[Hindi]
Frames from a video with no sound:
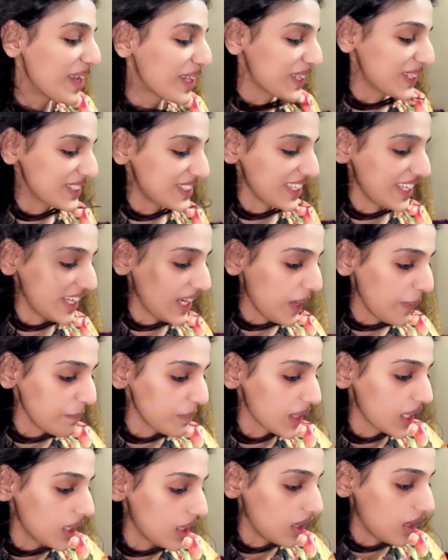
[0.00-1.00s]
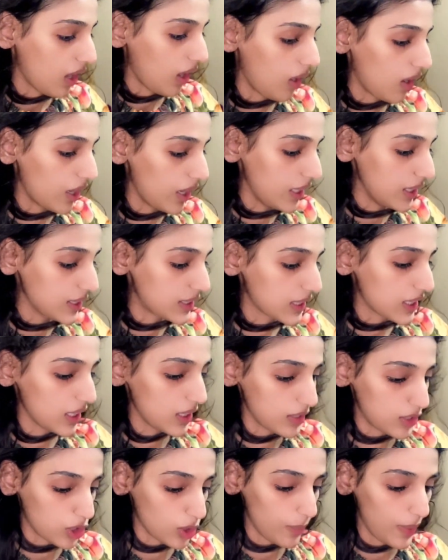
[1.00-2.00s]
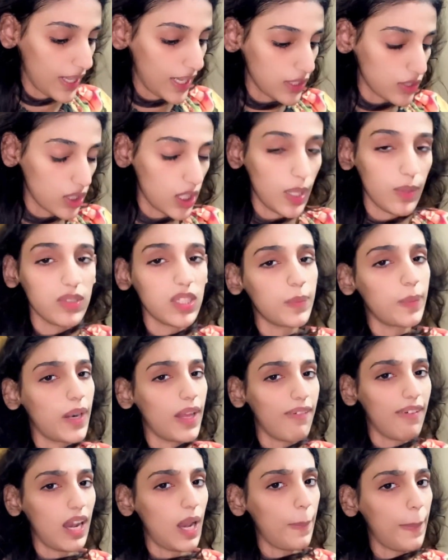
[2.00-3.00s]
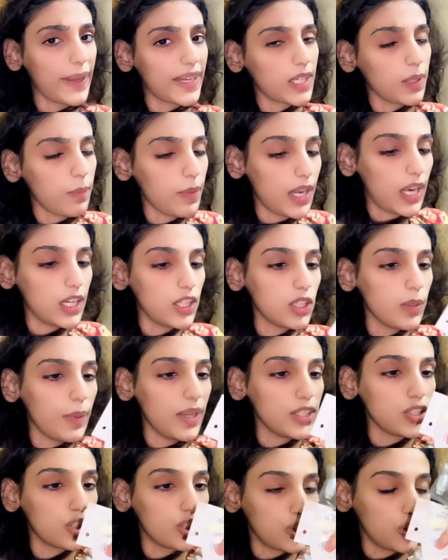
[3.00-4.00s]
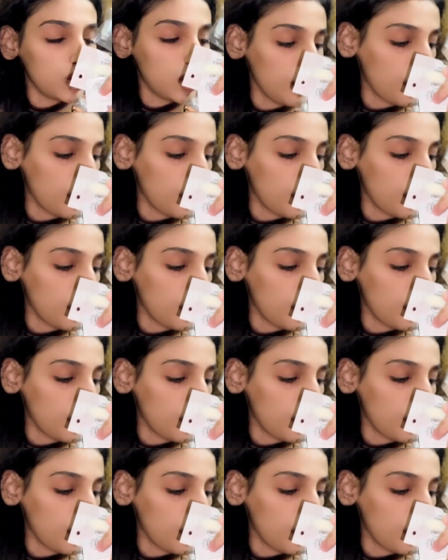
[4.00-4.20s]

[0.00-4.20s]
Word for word: तो जो है ना और इसके तो मैंने जो है ना मुझे बड़ा वाला पैक तो मिला नहीं था छोटे छोटे